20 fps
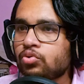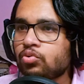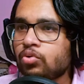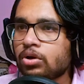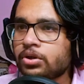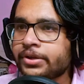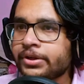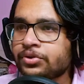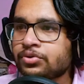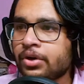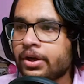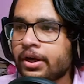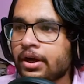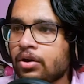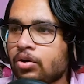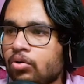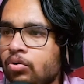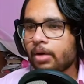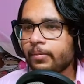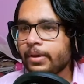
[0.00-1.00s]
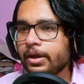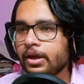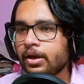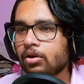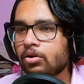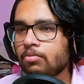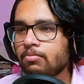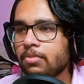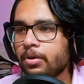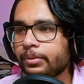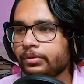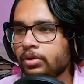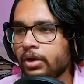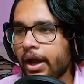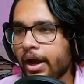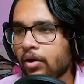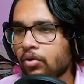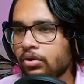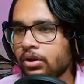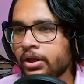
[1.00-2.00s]
টুও শেষ হয়ে গেল আবে এরকম ভাবে তো
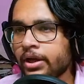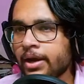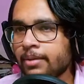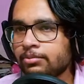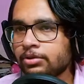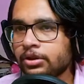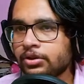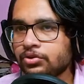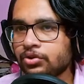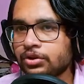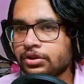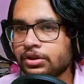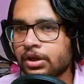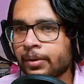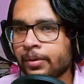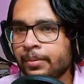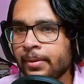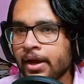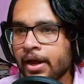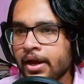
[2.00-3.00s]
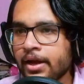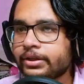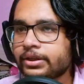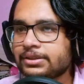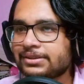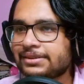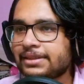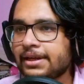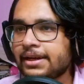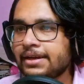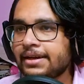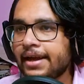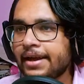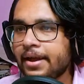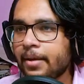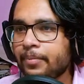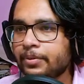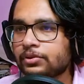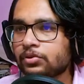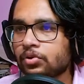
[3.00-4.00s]
এখনই গেম শেষ হয়ে যাবে বে জাস্ট তিনটাই
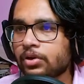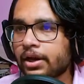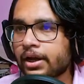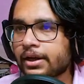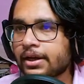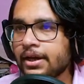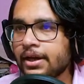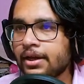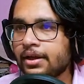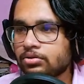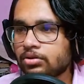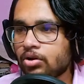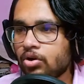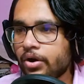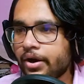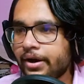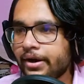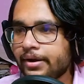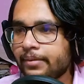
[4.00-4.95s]
এপিসোড নাকি চলো এই